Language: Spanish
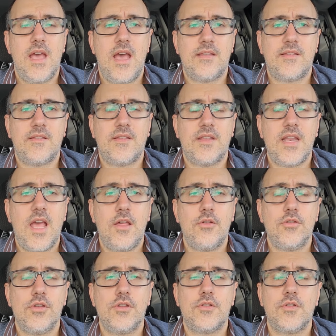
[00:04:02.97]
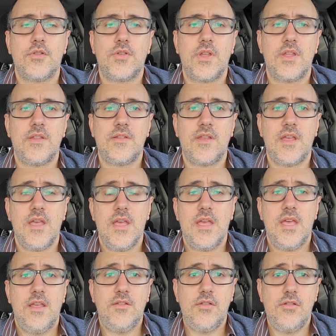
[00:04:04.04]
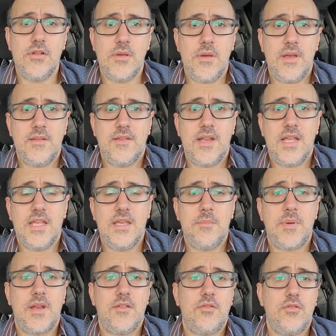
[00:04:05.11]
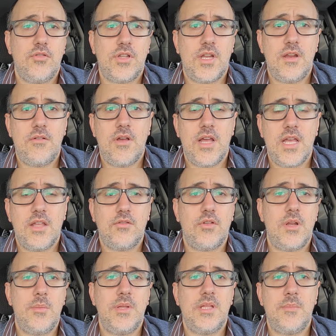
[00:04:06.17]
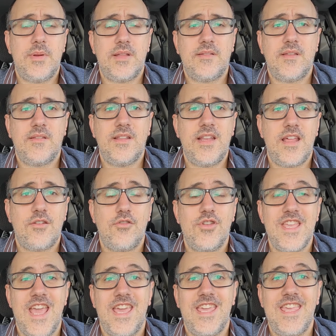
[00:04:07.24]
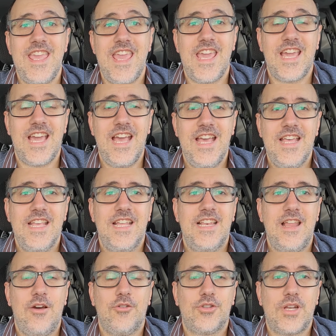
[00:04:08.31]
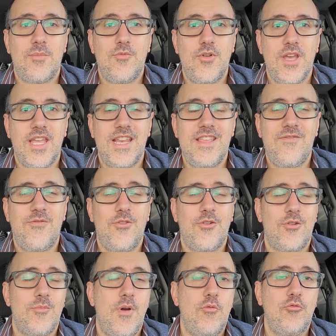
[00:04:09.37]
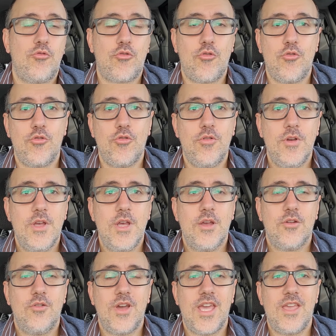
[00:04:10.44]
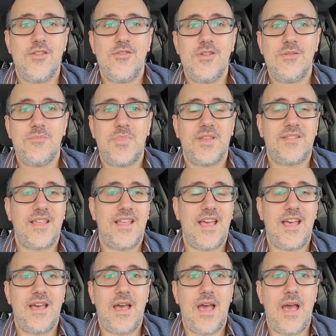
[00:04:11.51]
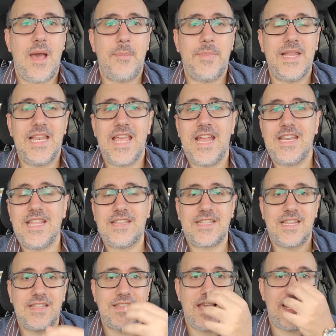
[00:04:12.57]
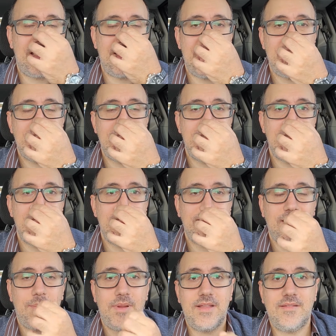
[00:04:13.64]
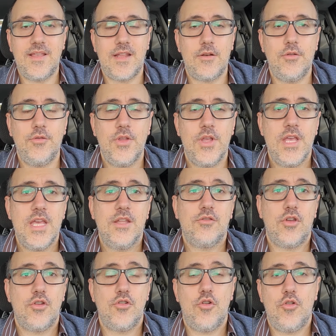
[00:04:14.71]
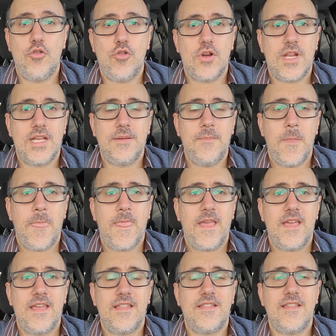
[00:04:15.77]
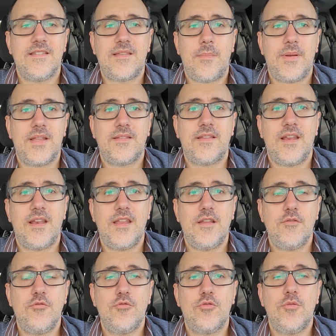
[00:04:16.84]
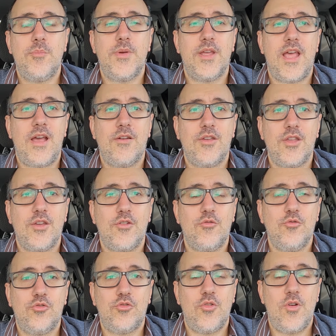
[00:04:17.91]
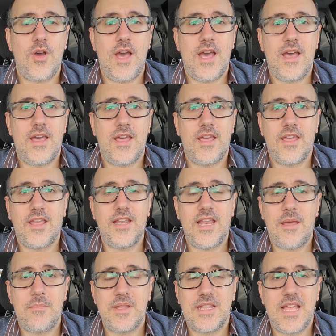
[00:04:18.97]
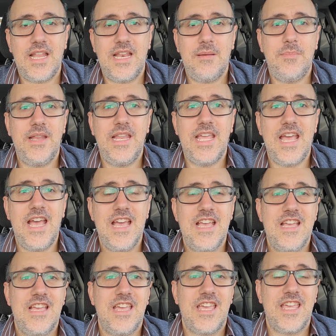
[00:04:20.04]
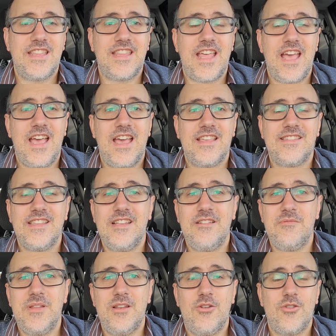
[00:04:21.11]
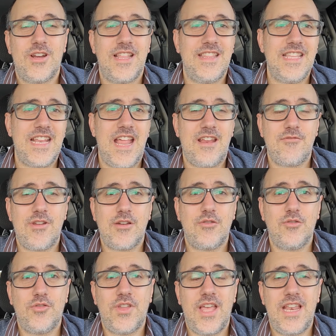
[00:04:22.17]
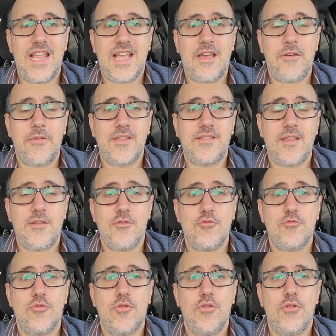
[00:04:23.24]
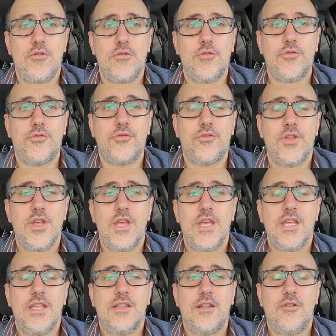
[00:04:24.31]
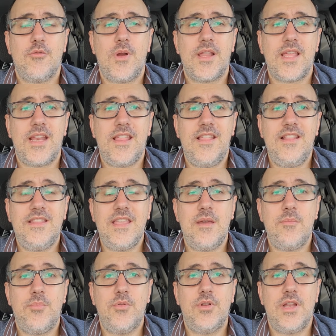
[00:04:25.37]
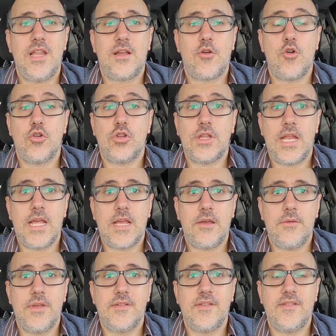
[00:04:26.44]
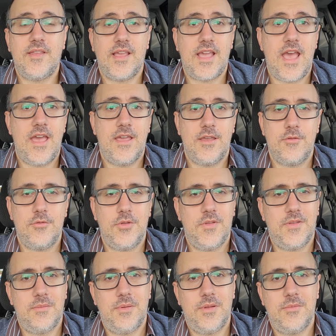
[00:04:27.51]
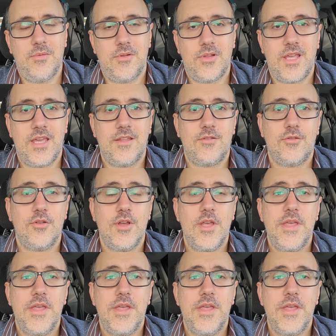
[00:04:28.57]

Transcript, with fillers: asesinados? Y entonces dice, eso es lo que van a hacer aquí, para eso nos trajeron acá, solamente para asesinarnos. Y ahí llega la otra mujer y forma un rollo con ellos y empieza a, pelear y a tratar de, desaparecerlos. Entonces no logran eh, desaparecer a ninguno y justo a, en la mitad de la pelea esta Sylvie logra tirar una cosa a la cabeza de uno de los de los guardianes del tiempo y le corta la cabeza y se cae, que uno dice, bueno, ¿qué es esto?